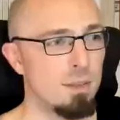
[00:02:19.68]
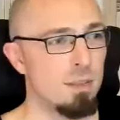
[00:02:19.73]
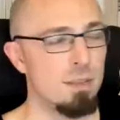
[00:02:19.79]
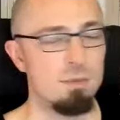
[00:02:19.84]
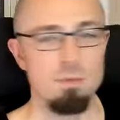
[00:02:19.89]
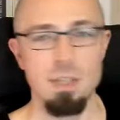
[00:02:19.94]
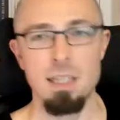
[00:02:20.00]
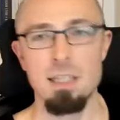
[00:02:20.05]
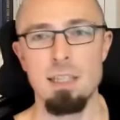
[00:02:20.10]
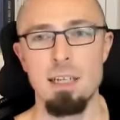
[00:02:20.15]

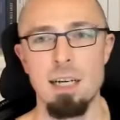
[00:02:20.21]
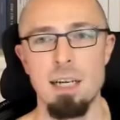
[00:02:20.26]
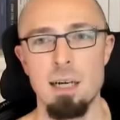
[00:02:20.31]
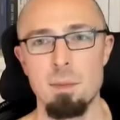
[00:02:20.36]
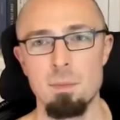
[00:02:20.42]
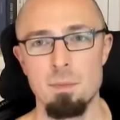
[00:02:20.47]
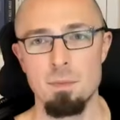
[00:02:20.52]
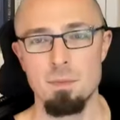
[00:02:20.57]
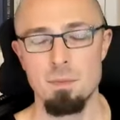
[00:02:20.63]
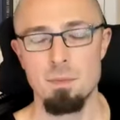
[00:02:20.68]
irgendwann
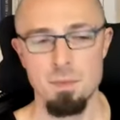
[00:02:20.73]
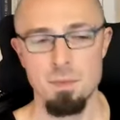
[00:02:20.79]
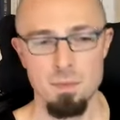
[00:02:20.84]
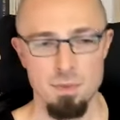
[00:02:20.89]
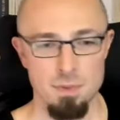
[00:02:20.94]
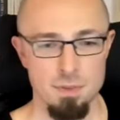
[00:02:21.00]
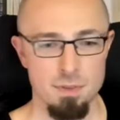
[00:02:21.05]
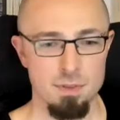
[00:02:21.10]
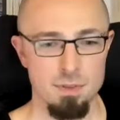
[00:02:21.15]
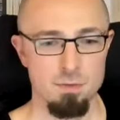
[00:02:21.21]
haben
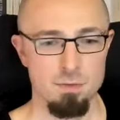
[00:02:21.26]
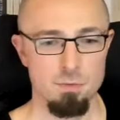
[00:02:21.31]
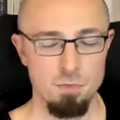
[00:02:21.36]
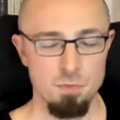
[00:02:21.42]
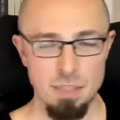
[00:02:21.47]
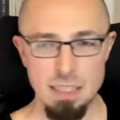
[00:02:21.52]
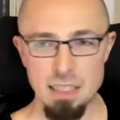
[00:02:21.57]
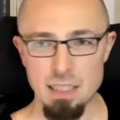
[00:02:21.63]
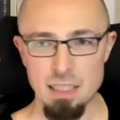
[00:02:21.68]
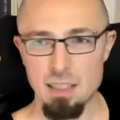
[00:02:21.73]

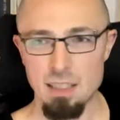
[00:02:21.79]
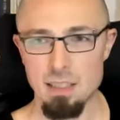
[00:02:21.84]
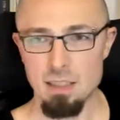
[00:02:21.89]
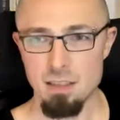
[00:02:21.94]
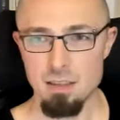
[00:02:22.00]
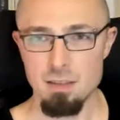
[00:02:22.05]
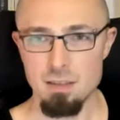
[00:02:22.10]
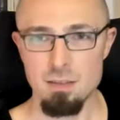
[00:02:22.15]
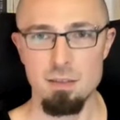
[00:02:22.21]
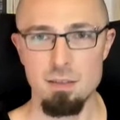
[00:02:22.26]

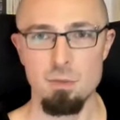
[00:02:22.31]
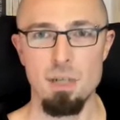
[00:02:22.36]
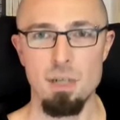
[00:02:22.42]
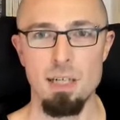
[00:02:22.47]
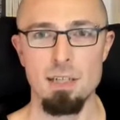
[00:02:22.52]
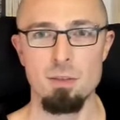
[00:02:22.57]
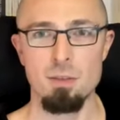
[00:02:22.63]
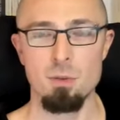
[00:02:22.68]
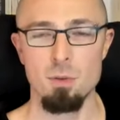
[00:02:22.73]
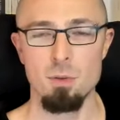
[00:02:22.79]
wir de
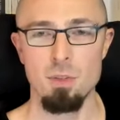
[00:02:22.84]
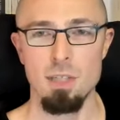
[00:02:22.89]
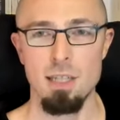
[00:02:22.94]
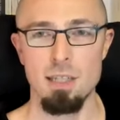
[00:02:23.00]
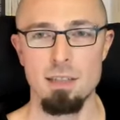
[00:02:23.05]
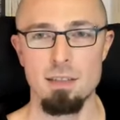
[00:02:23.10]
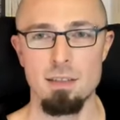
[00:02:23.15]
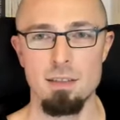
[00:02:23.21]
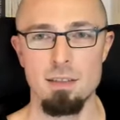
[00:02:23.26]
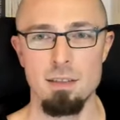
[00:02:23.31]
facto
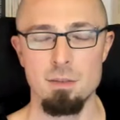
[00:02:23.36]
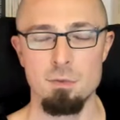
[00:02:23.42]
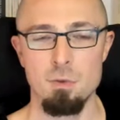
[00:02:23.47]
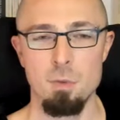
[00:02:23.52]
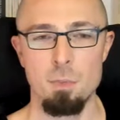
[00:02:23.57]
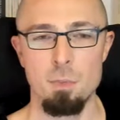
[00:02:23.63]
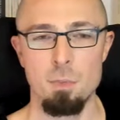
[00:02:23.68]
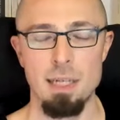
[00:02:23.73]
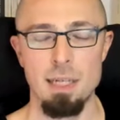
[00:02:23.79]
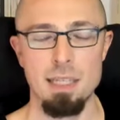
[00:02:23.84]
dann also vor
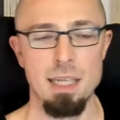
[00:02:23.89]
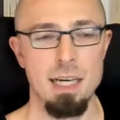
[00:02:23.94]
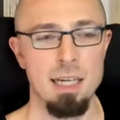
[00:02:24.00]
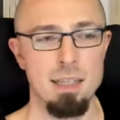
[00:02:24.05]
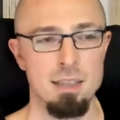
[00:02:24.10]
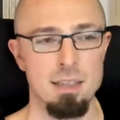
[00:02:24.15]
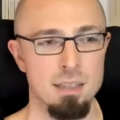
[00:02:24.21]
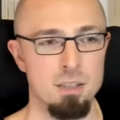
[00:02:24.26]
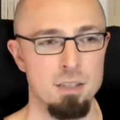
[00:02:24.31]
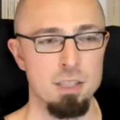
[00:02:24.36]
ein paar
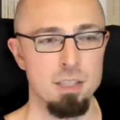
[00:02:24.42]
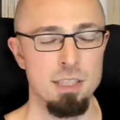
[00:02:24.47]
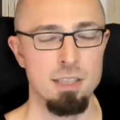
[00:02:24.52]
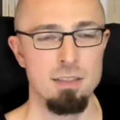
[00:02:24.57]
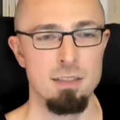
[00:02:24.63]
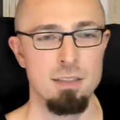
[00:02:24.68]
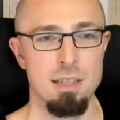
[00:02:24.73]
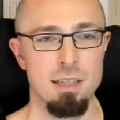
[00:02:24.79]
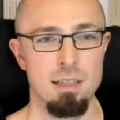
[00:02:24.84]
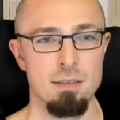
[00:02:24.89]
Jahren
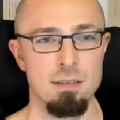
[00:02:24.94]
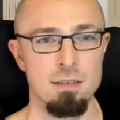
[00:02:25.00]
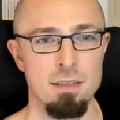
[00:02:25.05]
entschieden,